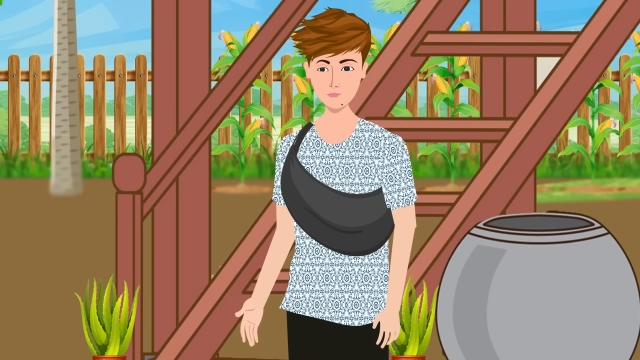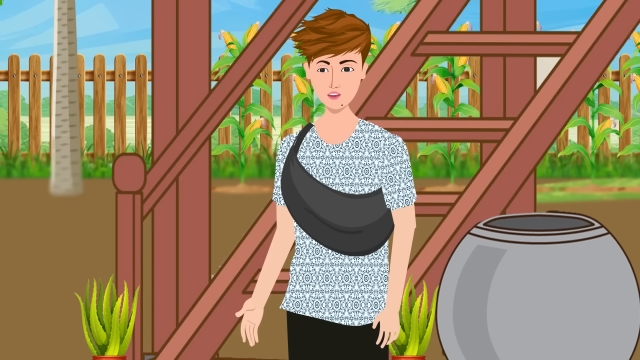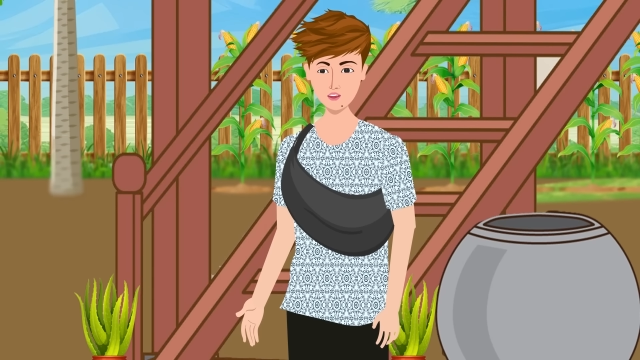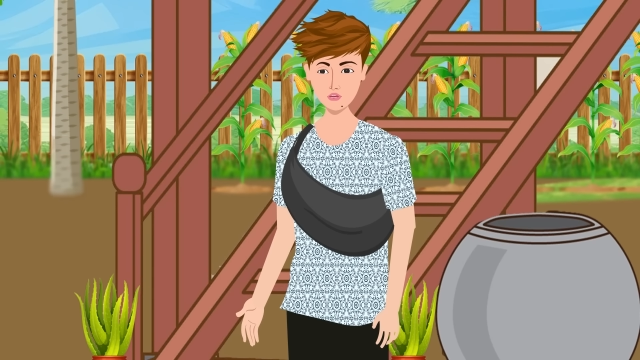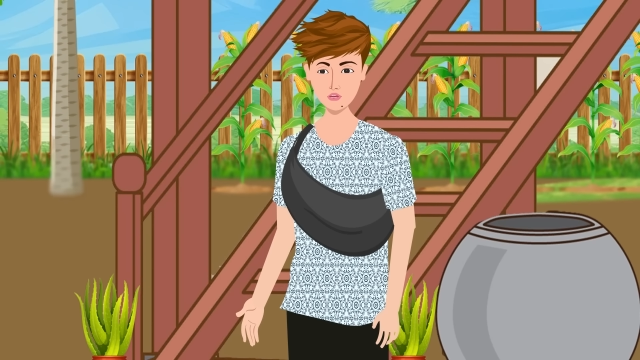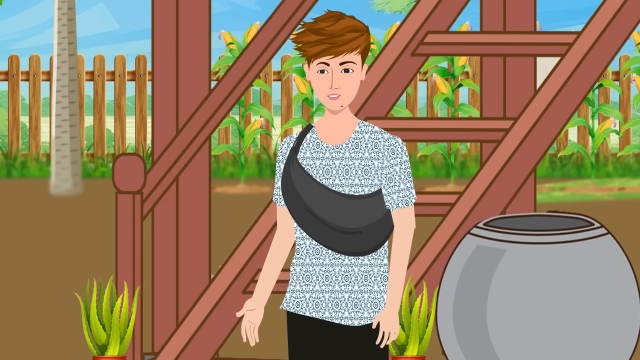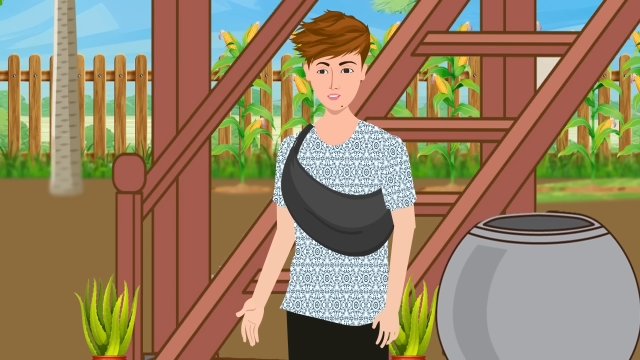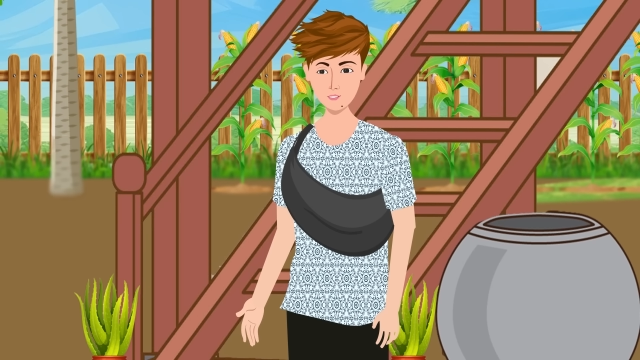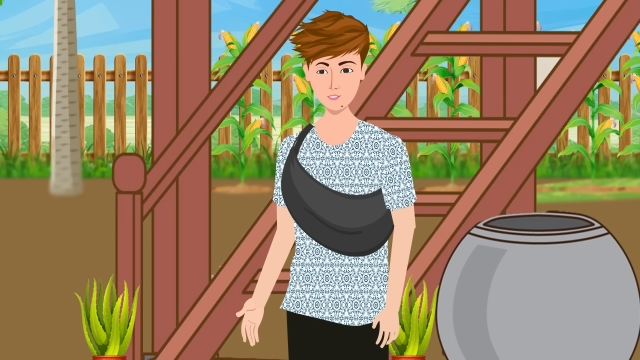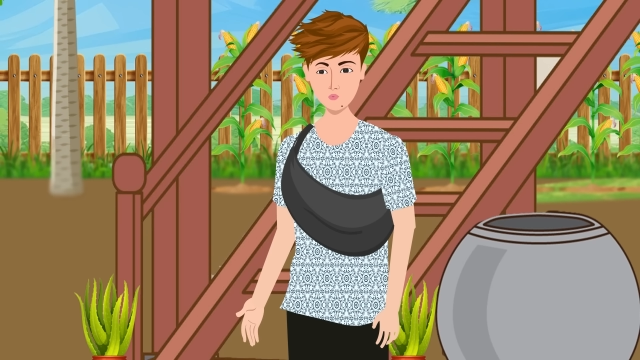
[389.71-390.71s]
Mẹn hai
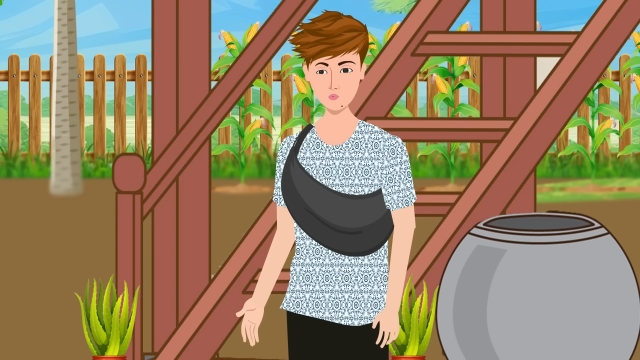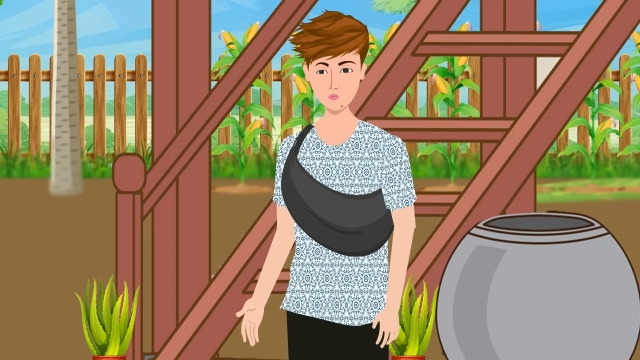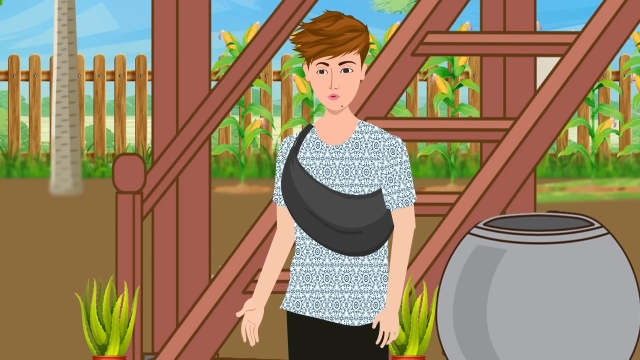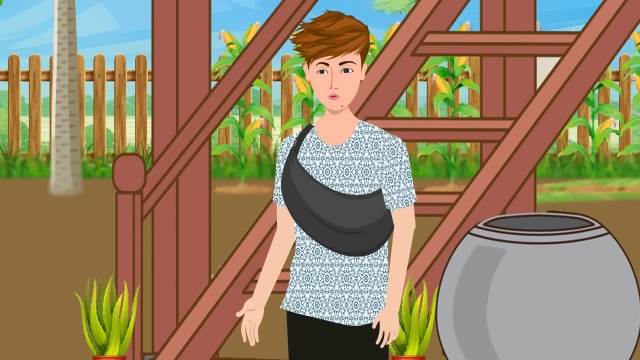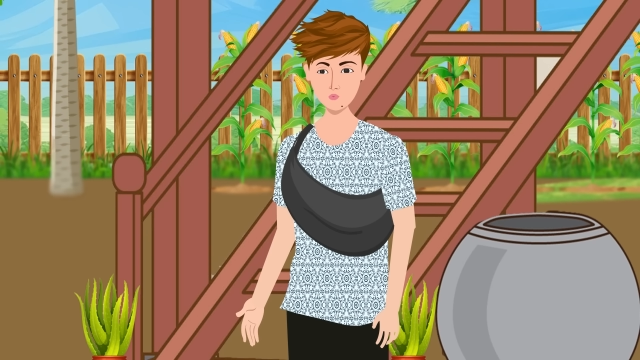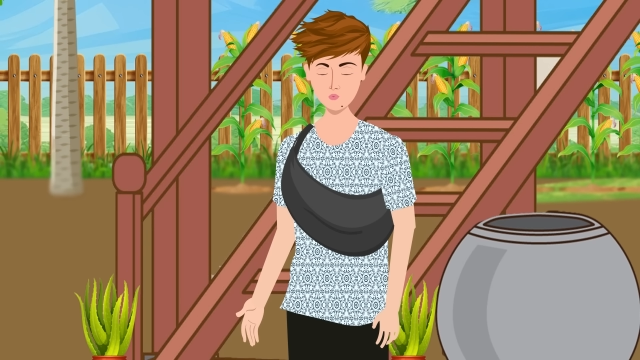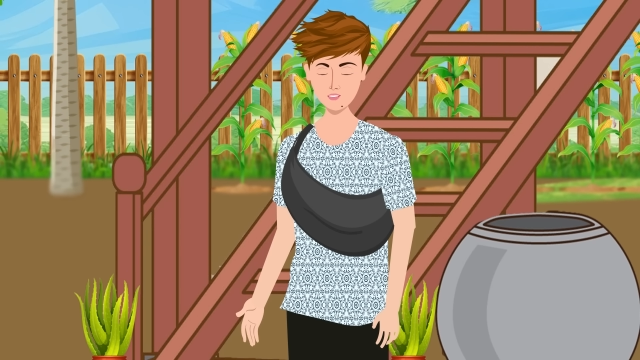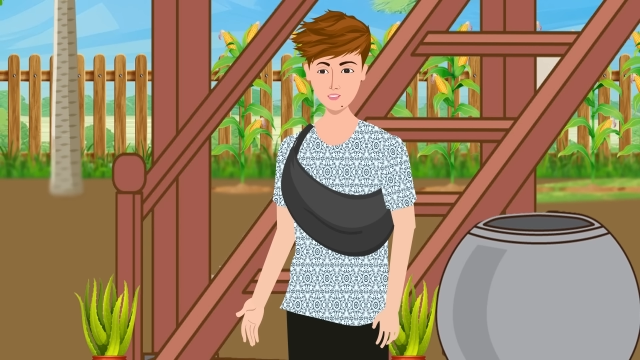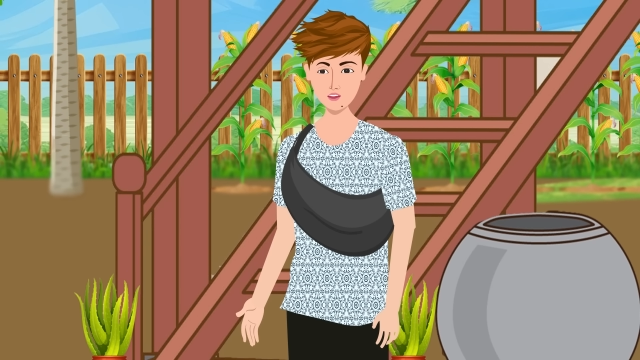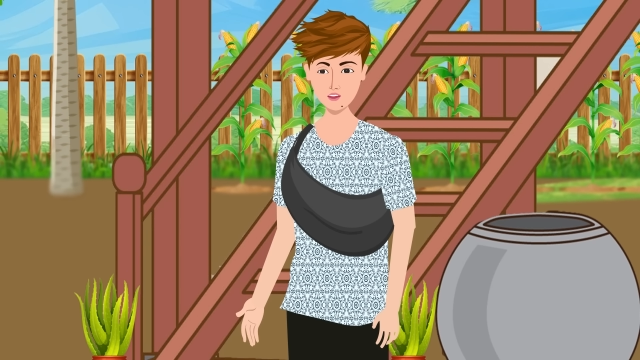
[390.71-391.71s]
nẹ niêng. Mai
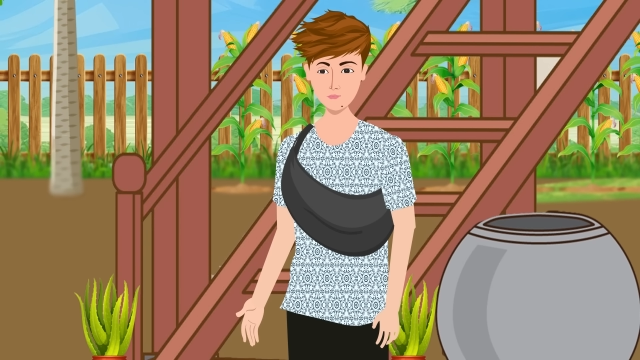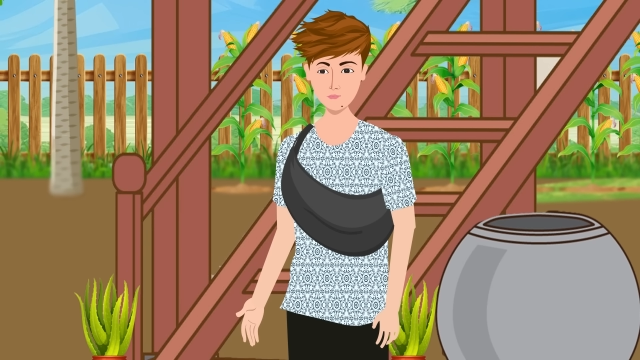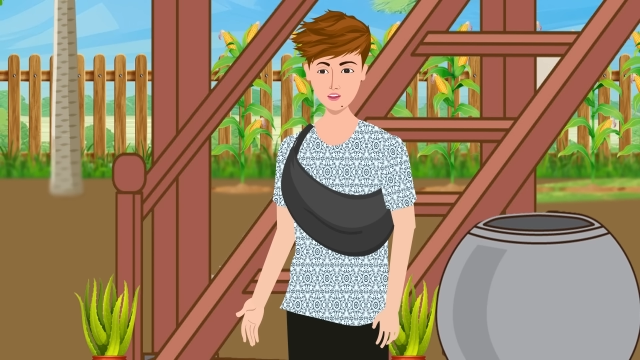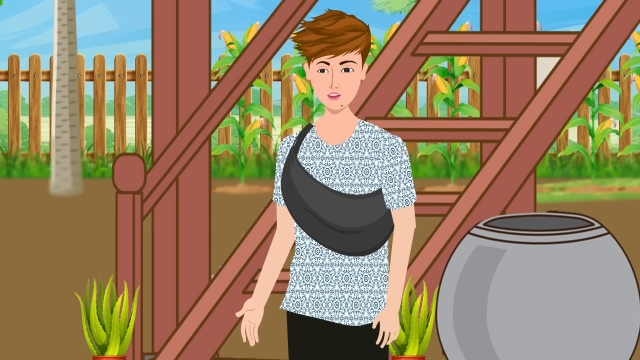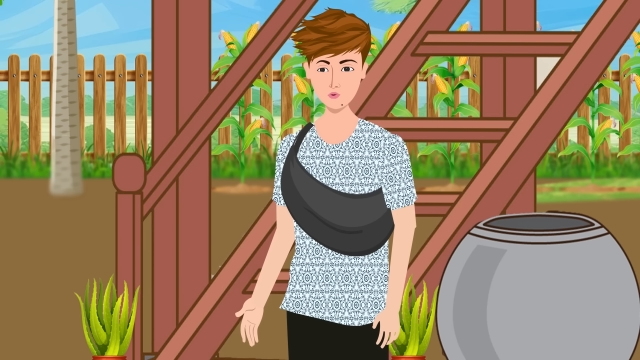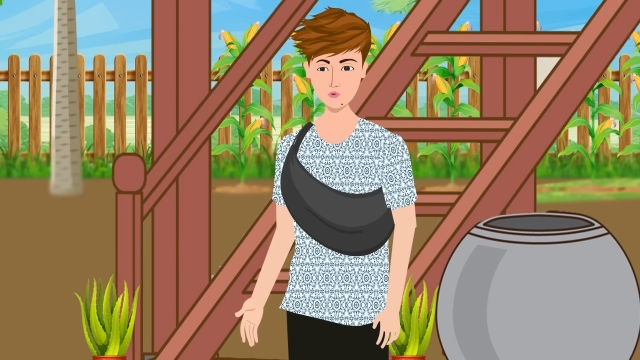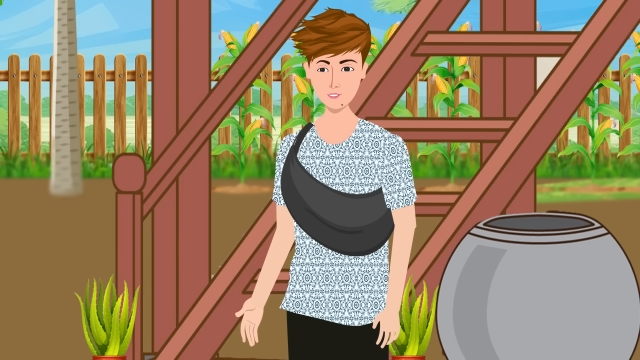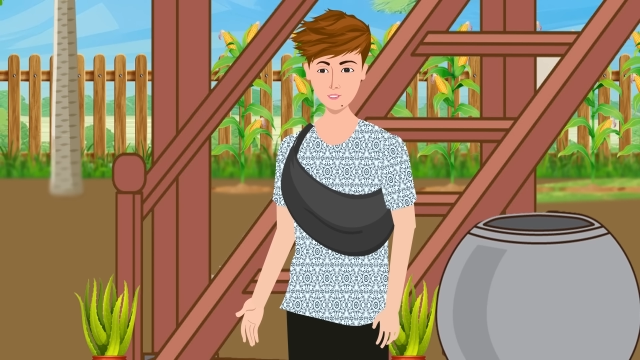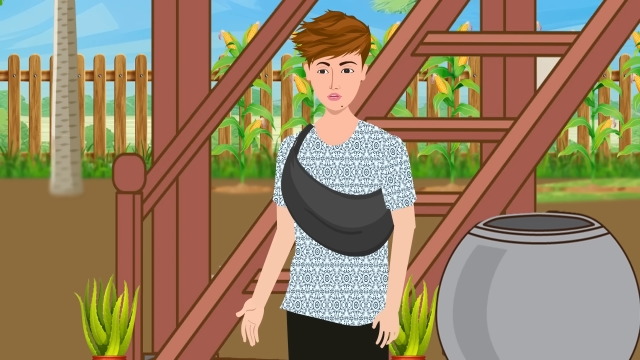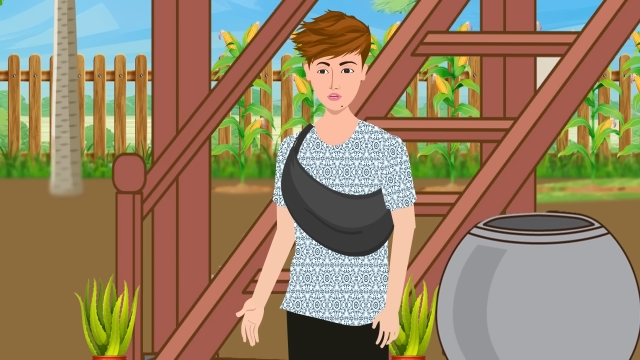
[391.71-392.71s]
nhóm cót ổ xa chứ.